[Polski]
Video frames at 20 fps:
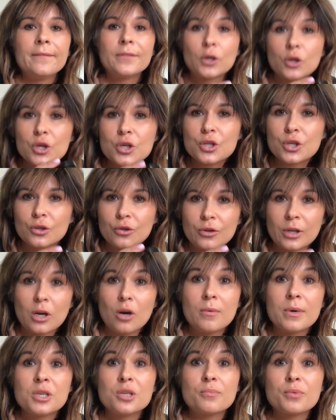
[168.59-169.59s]
to jeszcze do
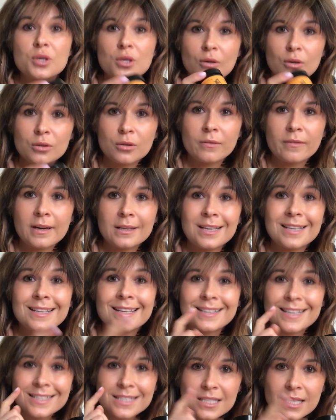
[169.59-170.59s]
tego będzie przygotowana
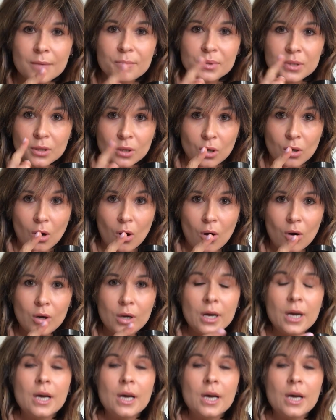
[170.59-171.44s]
na następny krok.